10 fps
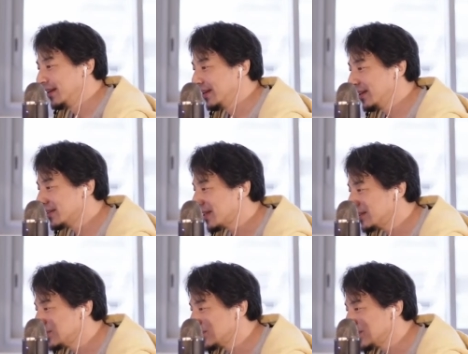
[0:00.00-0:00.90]
えー、さん
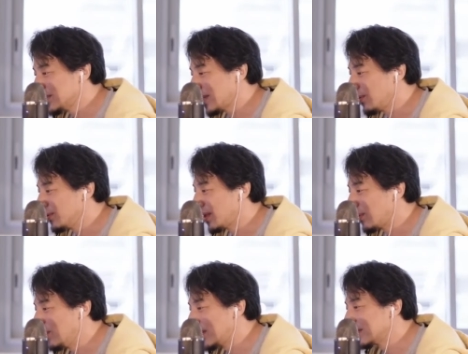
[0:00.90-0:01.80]
じゅうにさい女
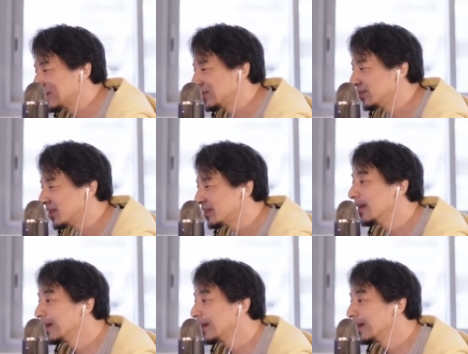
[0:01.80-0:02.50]
婚活中です。